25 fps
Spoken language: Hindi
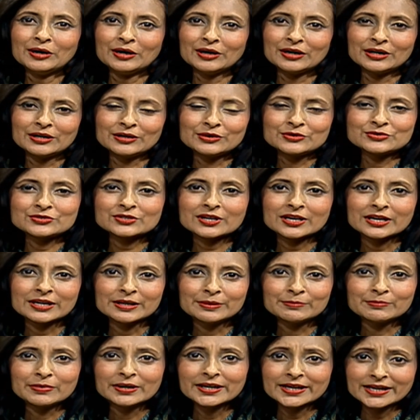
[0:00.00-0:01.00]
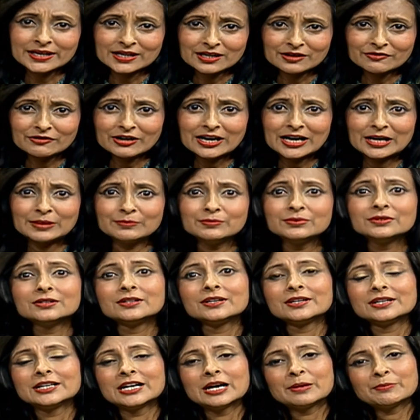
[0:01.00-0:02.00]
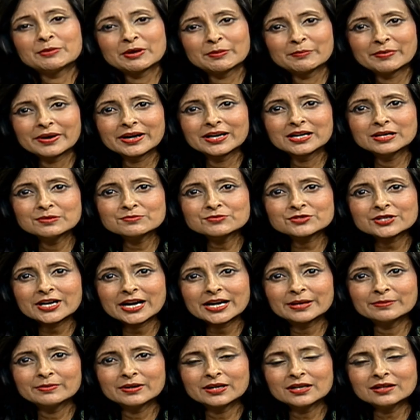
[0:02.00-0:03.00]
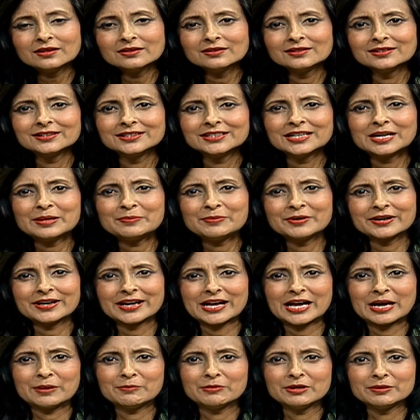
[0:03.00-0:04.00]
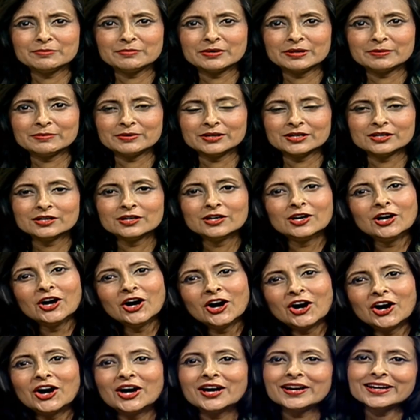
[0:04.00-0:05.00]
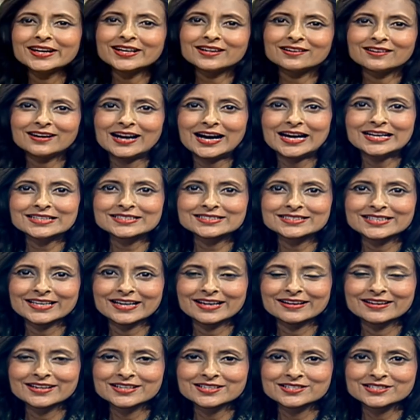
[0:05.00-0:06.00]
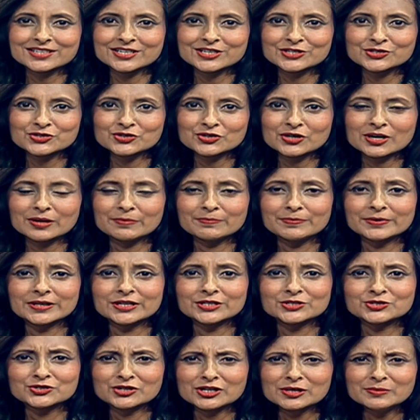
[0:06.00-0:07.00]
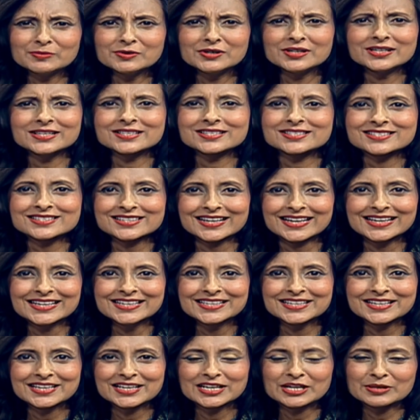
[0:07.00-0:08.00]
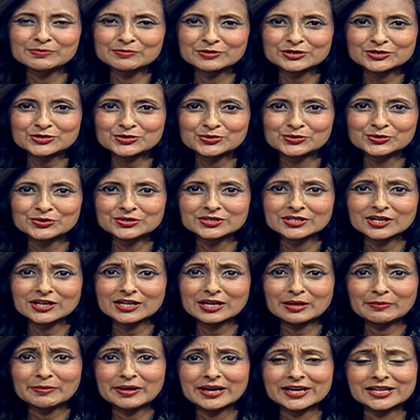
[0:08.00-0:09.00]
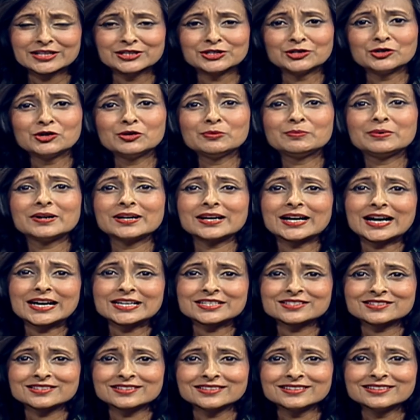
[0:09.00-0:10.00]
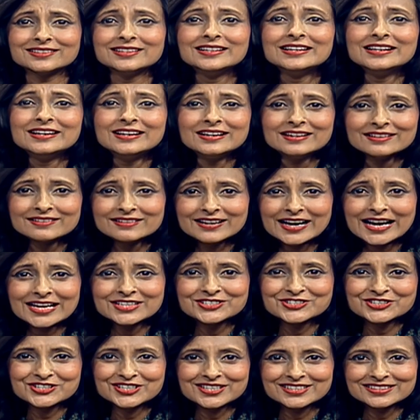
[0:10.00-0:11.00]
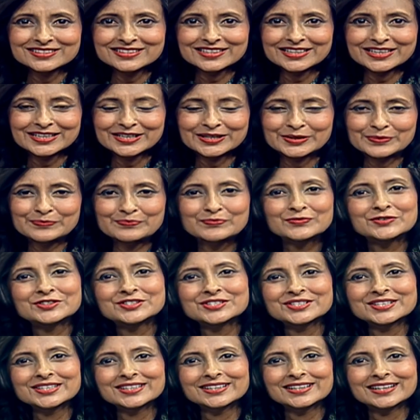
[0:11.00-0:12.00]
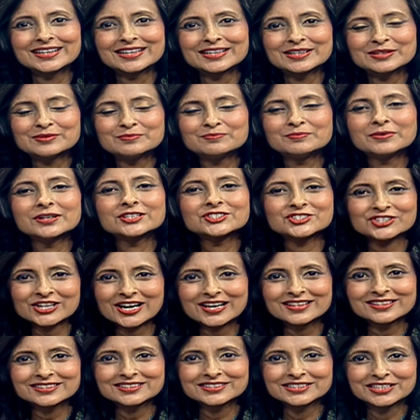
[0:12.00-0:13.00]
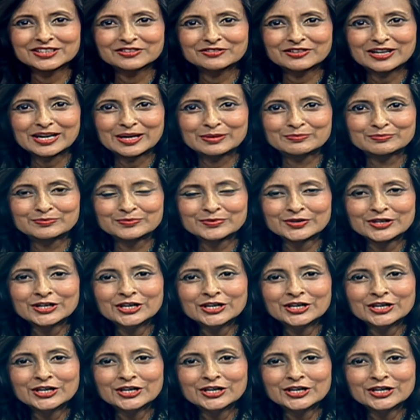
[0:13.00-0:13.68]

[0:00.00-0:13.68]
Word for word: उसके बड़े नवाब या फिर बेगम साहिबा या फिर एमन बीबी और एक ख़ास कैरेक्टर जो अपने चुलबुले स्टाइल के लिए मशहूर था और हमारे दिलों पर आज तक राज करता है जी हाँ बशारत नवाब